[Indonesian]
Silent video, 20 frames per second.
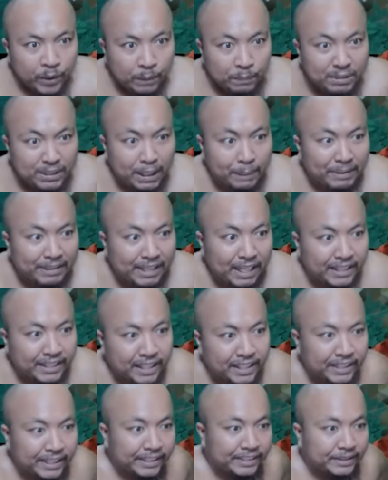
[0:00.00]
bisa dapat
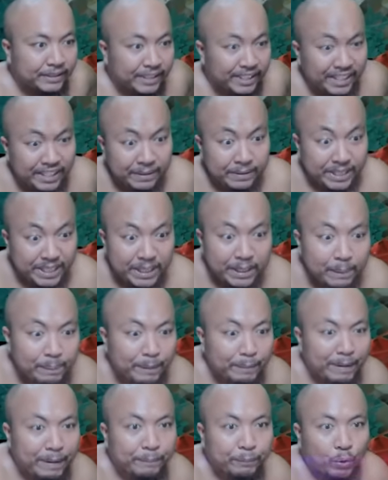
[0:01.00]
turtle guys eh, ini
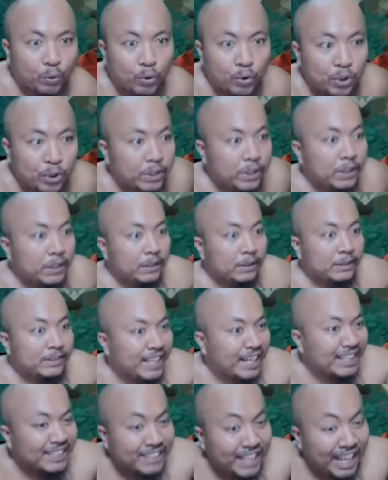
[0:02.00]
permainan pro
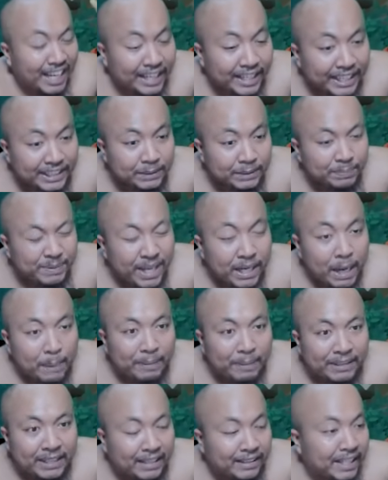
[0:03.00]
jarang-jarang guys Mia
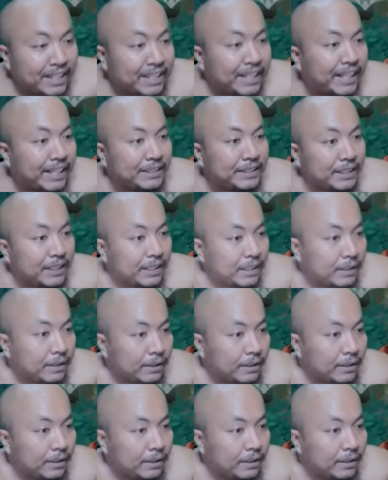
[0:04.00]
dapat turtle guys